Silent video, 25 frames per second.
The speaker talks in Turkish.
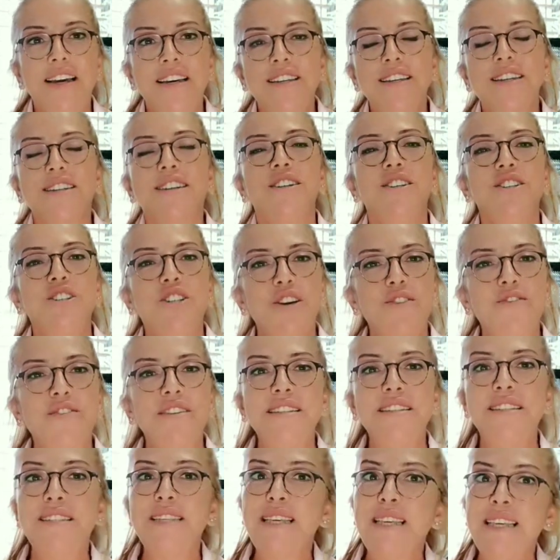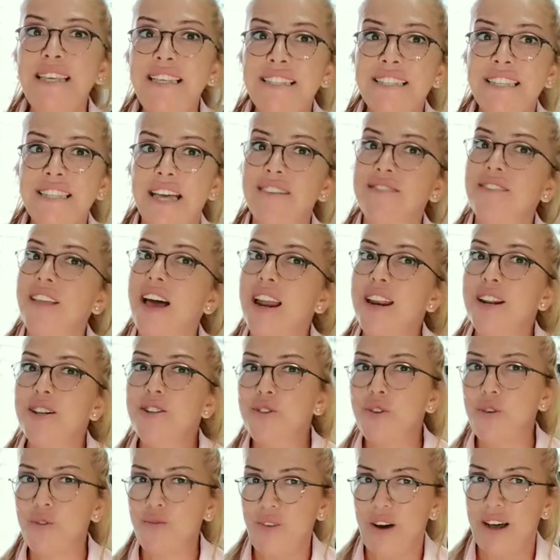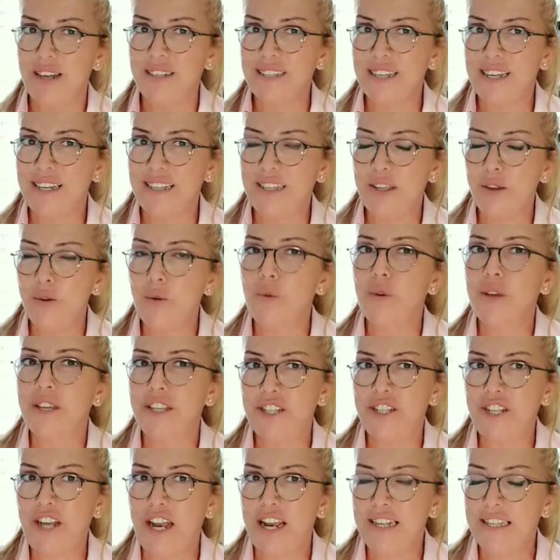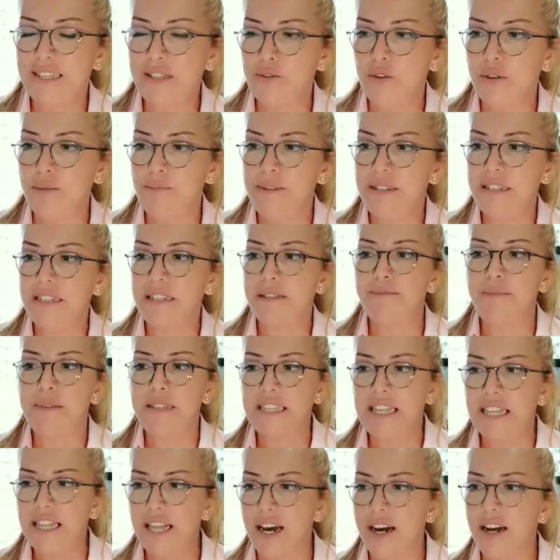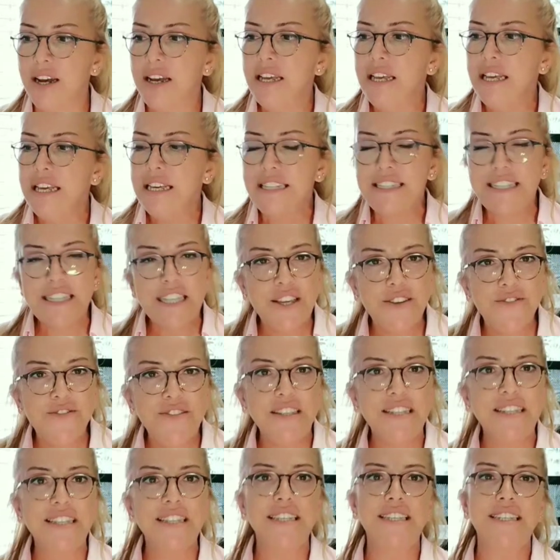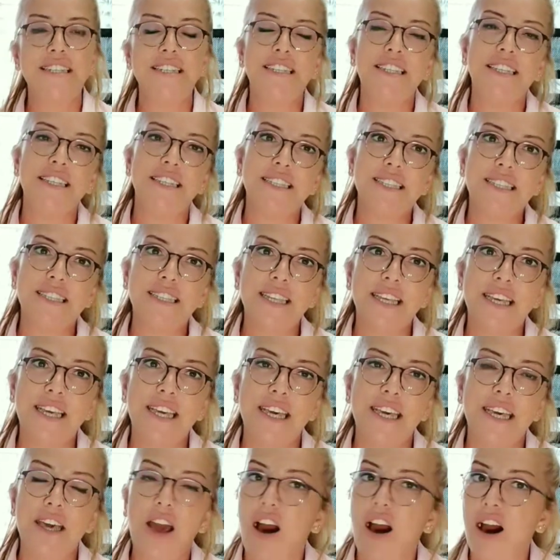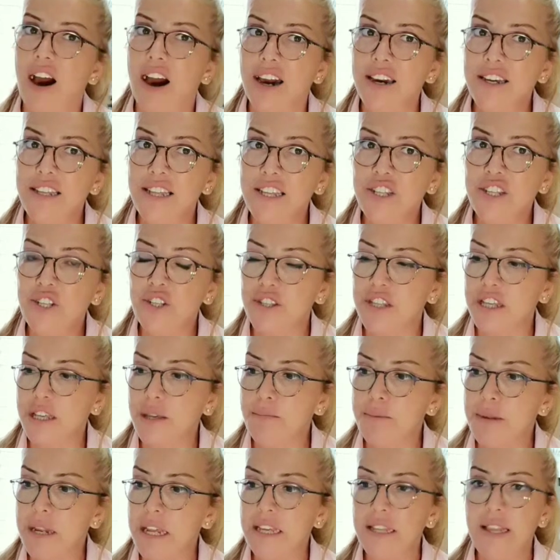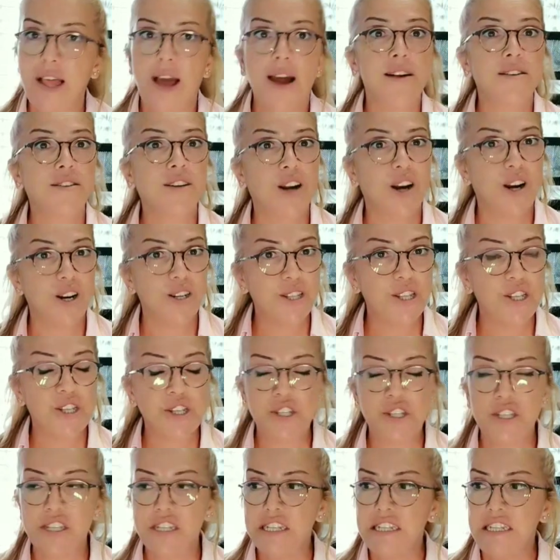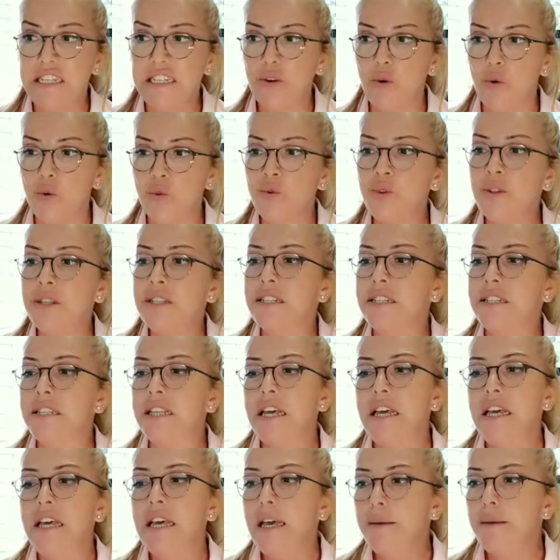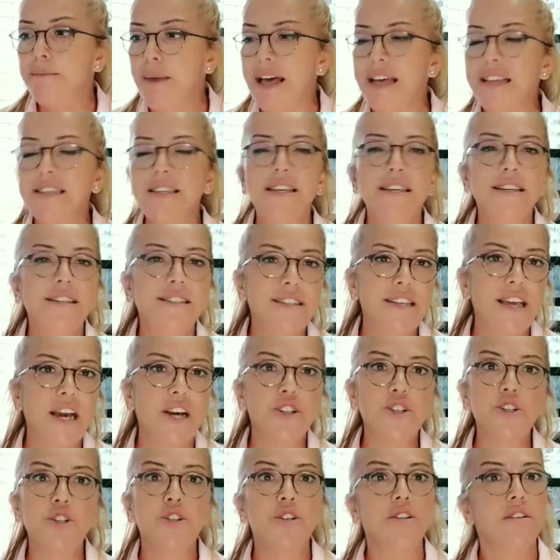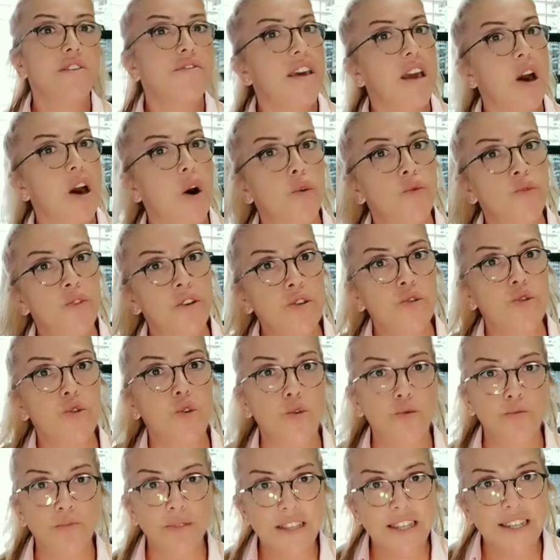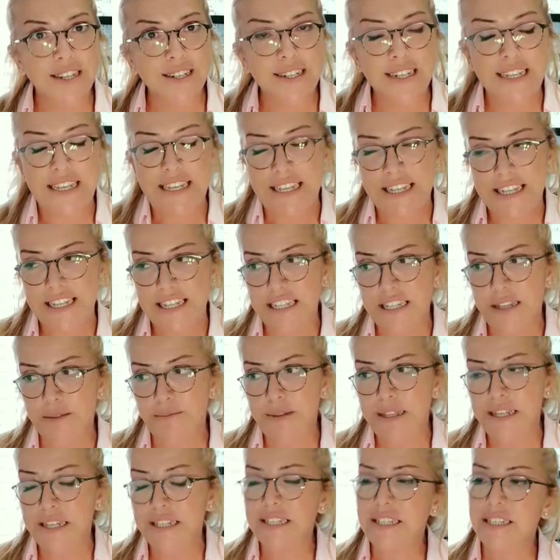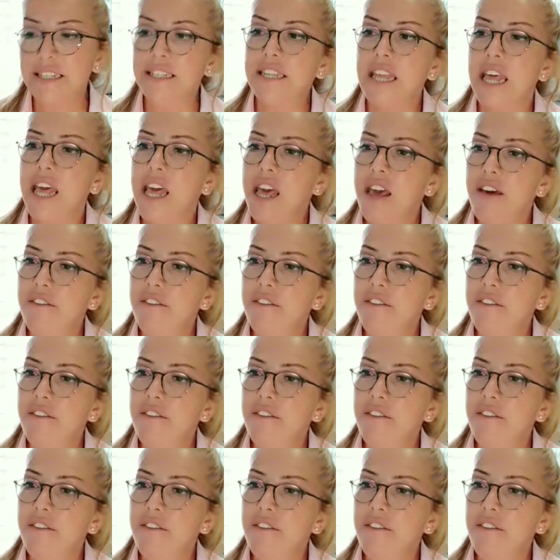Yakın çevrenizdeki insanlarla çok fazla diyalog içerisinde olabilirsiniz. Mesela sevdikleriniz, e, aile içindeki bireyler, kardeşleriniz, onların belki ihtiyaçları veya onların sorumluluklarına ilgilenebilirsiniz.